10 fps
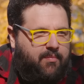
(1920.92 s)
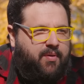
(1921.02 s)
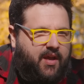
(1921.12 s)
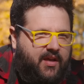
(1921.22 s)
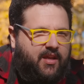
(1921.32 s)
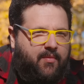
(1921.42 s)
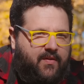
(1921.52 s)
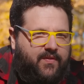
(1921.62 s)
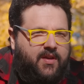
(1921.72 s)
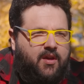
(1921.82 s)
prend dans ma
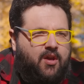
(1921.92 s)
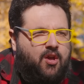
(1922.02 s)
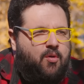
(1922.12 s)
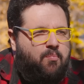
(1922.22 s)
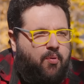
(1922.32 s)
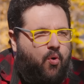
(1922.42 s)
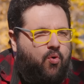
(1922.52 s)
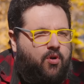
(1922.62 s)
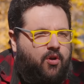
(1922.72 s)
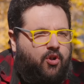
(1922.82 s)
vie
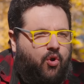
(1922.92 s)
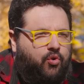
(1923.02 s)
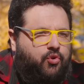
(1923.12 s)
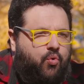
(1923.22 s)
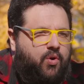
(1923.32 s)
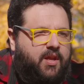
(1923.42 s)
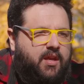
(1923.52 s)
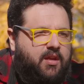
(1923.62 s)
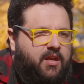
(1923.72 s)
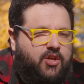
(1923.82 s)
pour
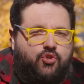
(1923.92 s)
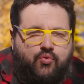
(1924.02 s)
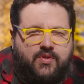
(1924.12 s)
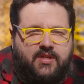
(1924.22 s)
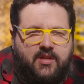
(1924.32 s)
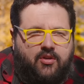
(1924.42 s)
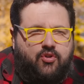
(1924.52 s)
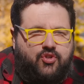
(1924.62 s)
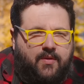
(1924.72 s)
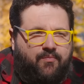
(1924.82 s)
contrôler les soucis que
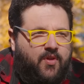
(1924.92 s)
j'ai.